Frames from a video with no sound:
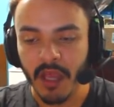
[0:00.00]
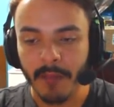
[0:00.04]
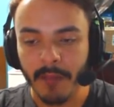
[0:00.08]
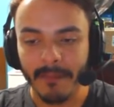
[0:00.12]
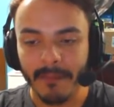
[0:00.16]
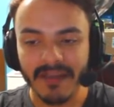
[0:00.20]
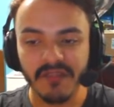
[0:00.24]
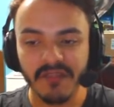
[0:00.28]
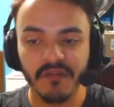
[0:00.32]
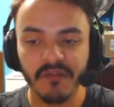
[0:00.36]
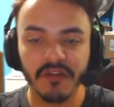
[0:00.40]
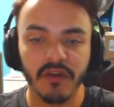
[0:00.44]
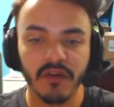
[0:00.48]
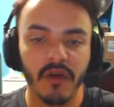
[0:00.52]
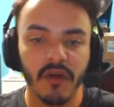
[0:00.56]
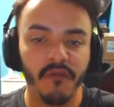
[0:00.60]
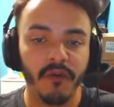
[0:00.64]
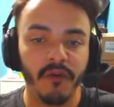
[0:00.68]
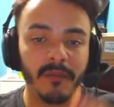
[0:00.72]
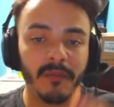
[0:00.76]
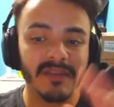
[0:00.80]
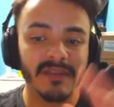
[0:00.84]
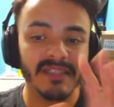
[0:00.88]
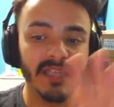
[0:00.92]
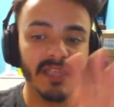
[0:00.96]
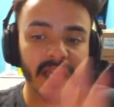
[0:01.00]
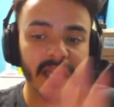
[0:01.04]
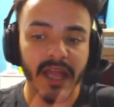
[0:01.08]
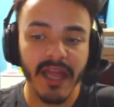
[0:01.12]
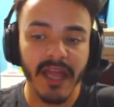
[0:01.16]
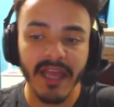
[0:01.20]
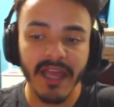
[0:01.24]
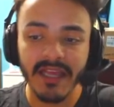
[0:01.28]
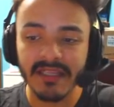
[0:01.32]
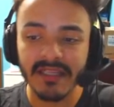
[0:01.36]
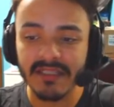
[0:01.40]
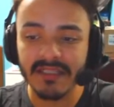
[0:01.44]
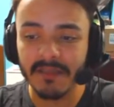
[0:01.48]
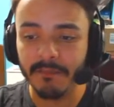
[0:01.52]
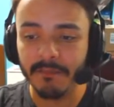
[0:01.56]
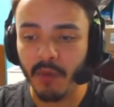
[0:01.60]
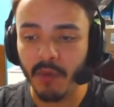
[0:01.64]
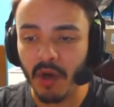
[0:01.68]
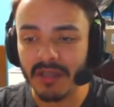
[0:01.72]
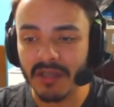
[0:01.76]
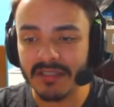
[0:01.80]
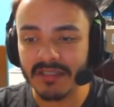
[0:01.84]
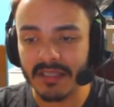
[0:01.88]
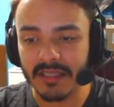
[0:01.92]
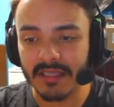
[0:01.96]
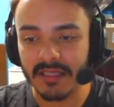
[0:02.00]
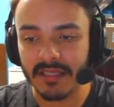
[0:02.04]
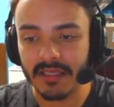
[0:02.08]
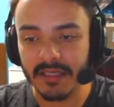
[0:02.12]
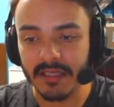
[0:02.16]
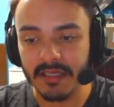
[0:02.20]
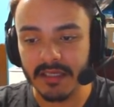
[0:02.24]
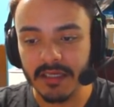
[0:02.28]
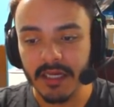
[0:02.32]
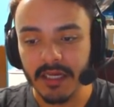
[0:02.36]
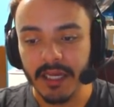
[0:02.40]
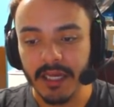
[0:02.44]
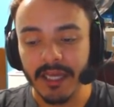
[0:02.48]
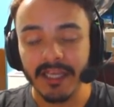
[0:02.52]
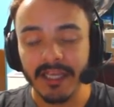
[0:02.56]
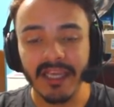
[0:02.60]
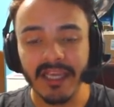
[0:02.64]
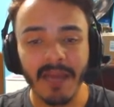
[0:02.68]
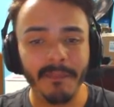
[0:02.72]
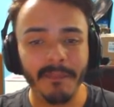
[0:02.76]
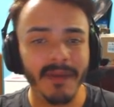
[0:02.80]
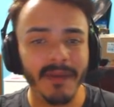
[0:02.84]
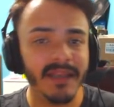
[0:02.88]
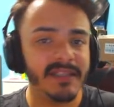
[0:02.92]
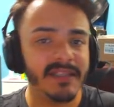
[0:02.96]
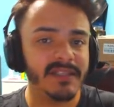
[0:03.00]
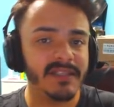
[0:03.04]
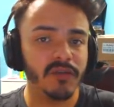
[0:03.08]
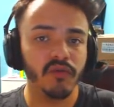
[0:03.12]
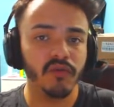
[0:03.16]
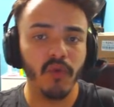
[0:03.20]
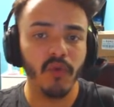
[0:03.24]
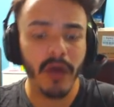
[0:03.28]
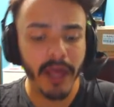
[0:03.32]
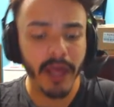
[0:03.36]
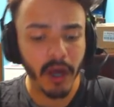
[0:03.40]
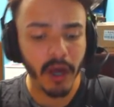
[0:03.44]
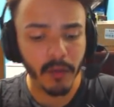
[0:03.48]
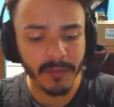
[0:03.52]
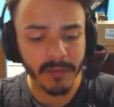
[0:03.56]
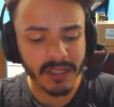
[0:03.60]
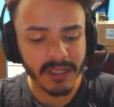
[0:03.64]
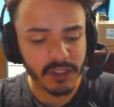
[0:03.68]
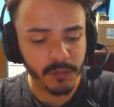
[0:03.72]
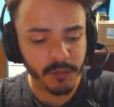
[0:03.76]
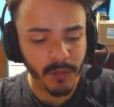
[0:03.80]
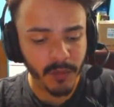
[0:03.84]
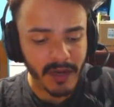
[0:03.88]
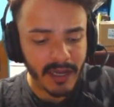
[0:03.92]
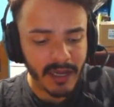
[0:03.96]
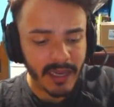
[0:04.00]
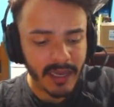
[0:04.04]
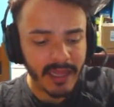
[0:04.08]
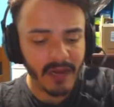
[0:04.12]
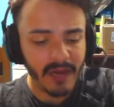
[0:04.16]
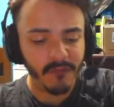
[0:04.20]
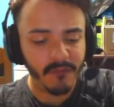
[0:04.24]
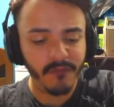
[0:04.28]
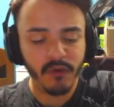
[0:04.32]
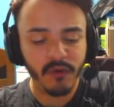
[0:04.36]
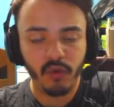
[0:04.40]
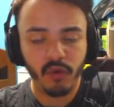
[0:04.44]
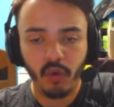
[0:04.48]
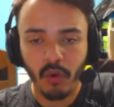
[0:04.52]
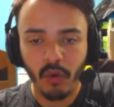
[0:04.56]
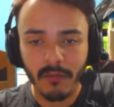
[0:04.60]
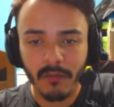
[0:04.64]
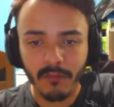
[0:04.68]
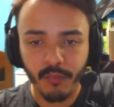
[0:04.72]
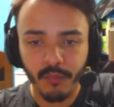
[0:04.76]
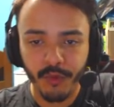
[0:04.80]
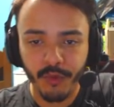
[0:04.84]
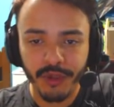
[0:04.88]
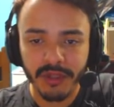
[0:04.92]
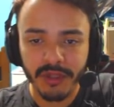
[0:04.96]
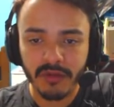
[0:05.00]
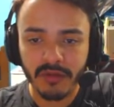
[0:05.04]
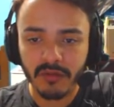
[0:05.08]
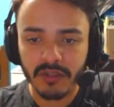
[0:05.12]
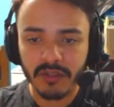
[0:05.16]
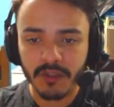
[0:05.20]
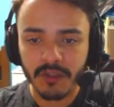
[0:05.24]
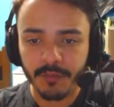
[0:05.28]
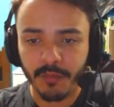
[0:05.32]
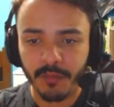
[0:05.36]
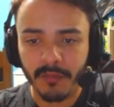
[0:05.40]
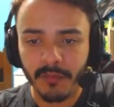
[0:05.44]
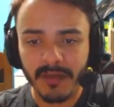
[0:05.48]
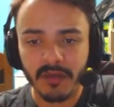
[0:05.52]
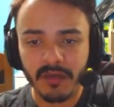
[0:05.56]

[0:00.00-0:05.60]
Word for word: Mas, enfim, de qualquer forma, seria esse boss aqui que apareceu no Helm. E, tipo, a galera ficou muito, tipo,